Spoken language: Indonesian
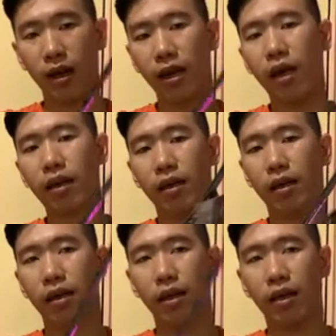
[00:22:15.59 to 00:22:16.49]
enak
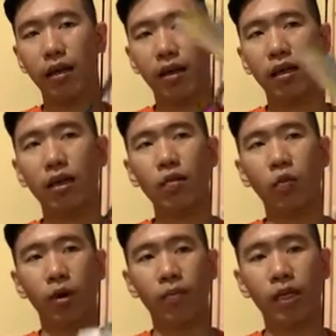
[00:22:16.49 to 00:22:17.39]
ini ringannya ini kalau
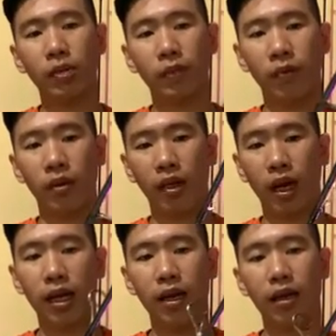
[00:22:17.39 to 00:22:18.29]
buat emas benar-benar
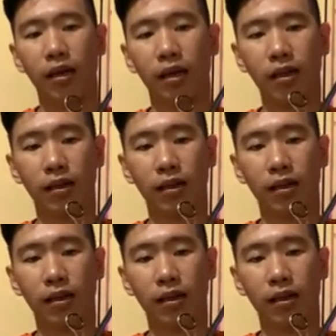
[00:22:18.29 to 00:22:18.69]
enak ini